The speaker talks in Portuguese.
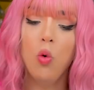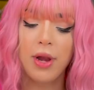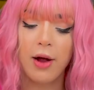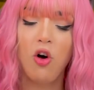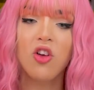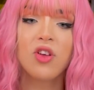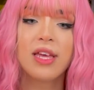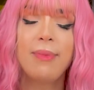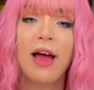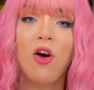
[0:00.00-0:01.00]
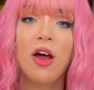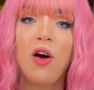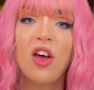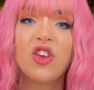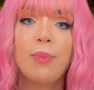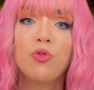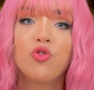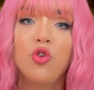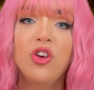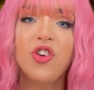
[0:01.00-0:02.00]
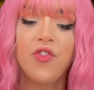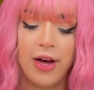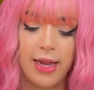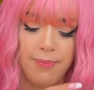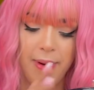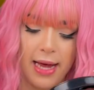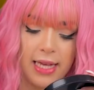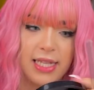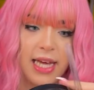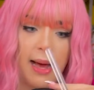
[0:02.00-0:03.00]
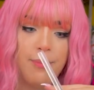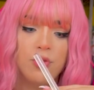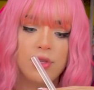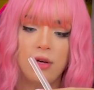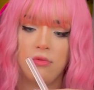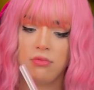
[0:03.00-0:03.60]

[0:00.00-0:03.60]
O negócio aqui maior, eu acho que é pros dois já ficarem em pé aqui, será, produção?